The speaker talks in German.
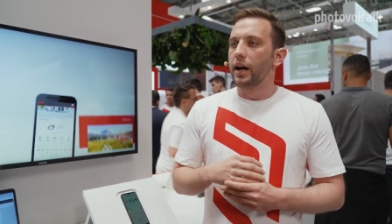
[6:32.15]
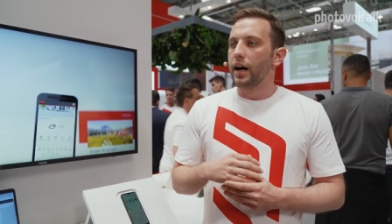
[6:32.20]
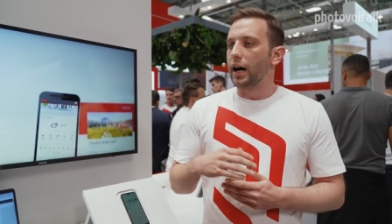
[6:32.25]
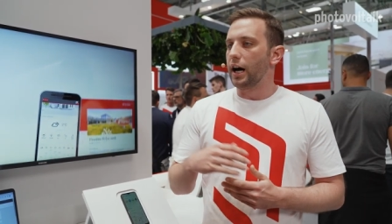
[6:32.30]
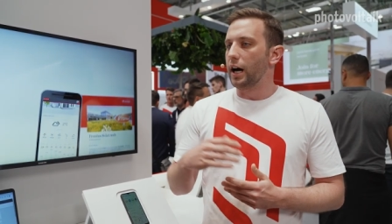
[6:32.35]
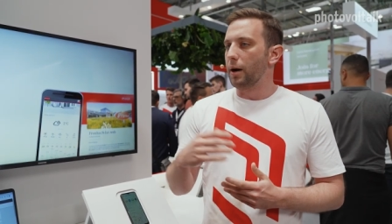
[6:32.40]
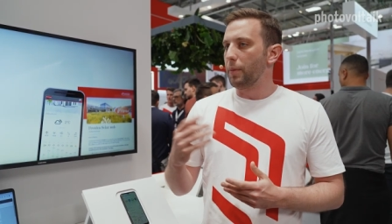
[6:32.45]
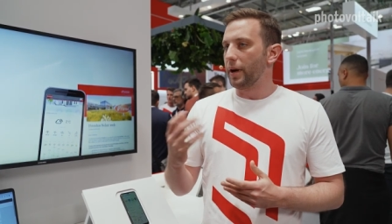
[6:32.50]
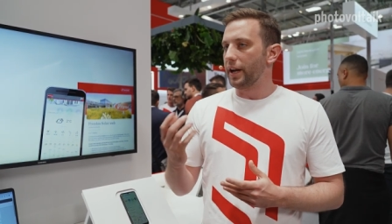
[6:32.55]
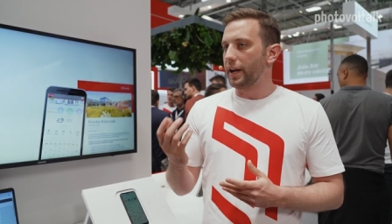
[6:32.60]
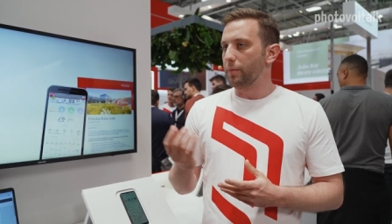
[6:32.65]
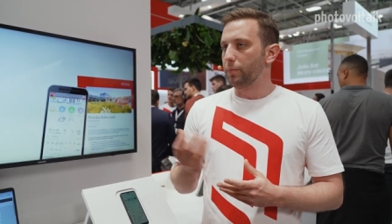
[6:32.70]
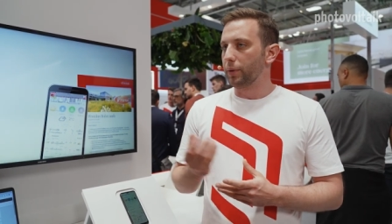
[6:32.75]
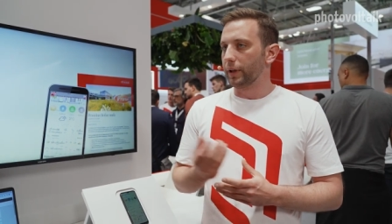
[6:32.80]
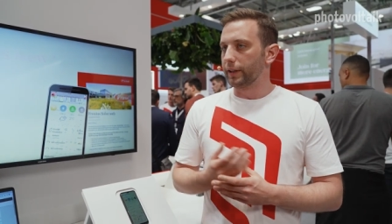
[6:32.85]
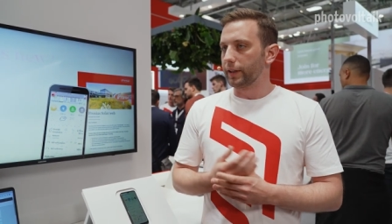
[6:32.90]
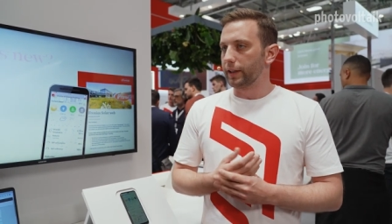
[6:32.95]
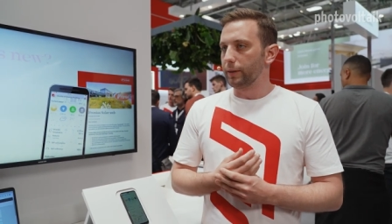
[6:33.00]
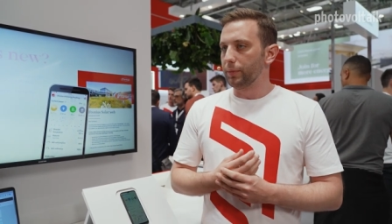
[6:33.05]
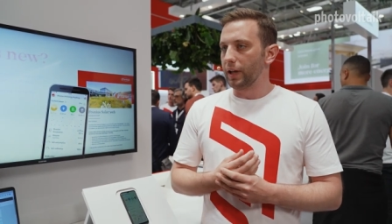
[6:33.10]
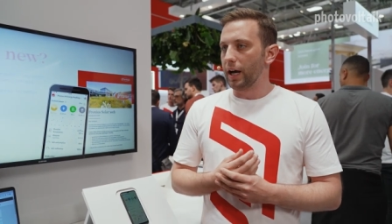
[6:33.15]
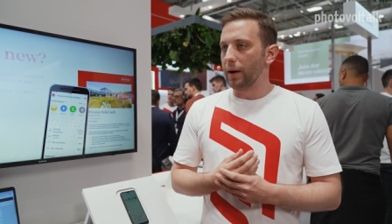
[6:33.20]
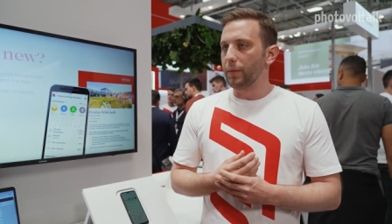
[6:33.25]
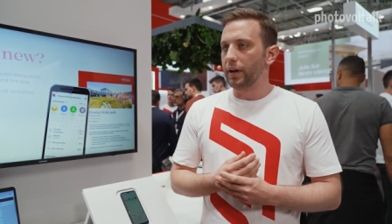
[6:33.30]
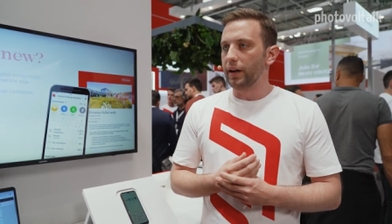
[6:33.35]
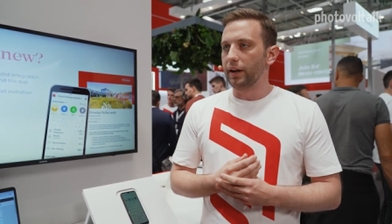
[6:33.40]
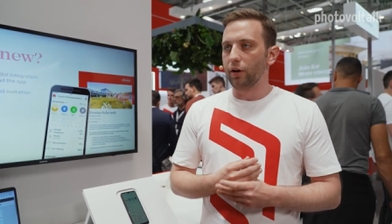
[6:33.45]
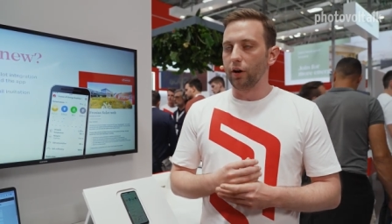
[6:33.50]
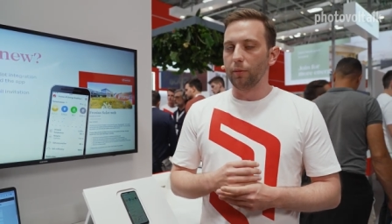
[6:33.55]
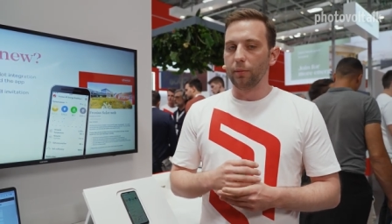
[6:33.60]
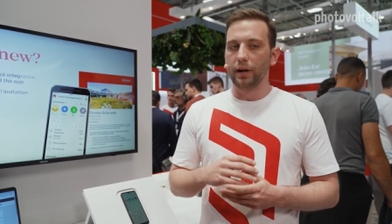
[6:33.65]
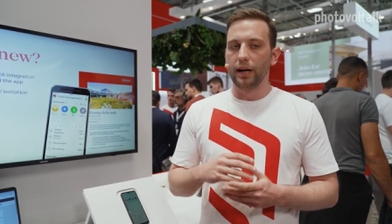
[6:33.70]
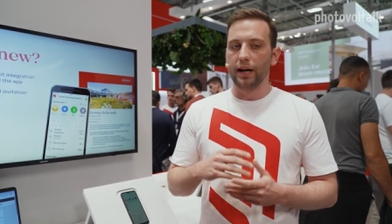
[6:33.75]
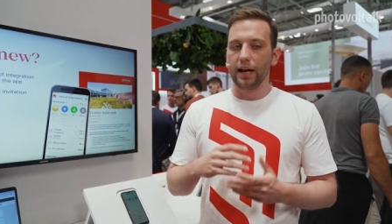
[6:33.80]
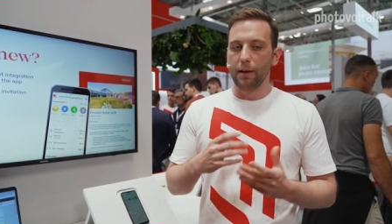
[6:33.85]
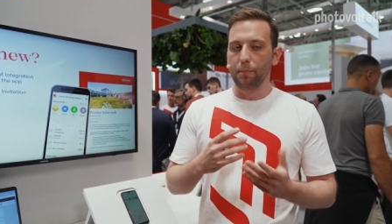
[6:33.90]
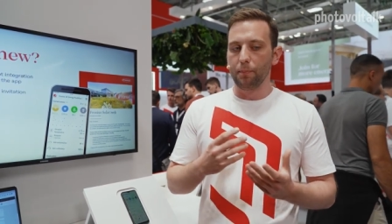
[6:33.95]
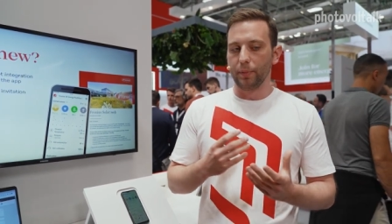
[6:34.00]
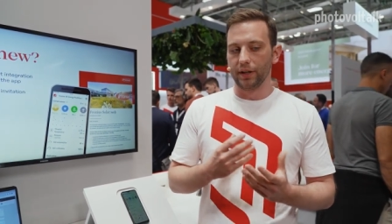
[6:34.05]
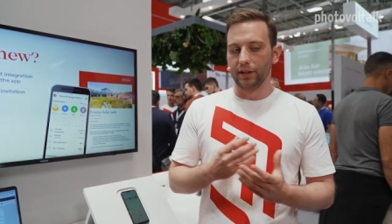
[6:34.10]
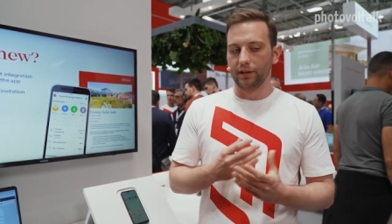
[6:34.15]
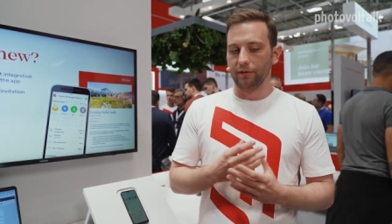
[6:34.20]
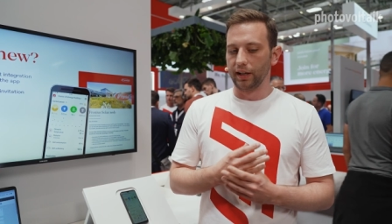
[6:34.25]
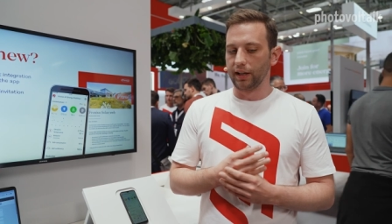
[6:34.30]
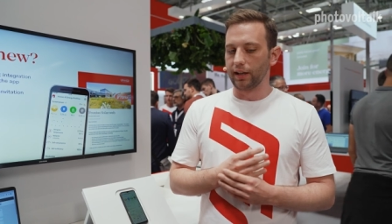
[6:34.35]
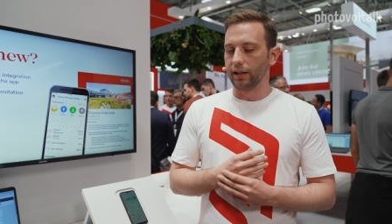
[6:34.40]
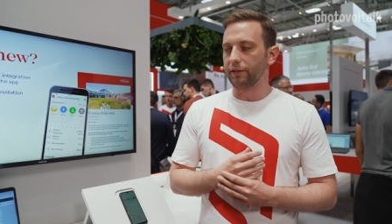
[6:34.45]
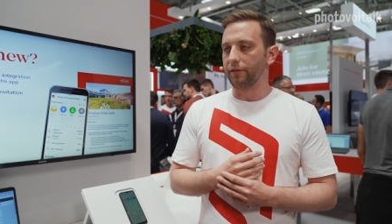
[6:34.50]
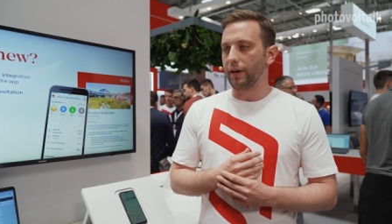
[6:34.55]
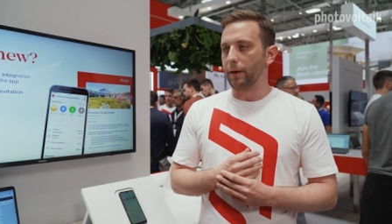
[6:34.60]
Äh, bei der Inbetriebnahme haben wir eine App entwickelt,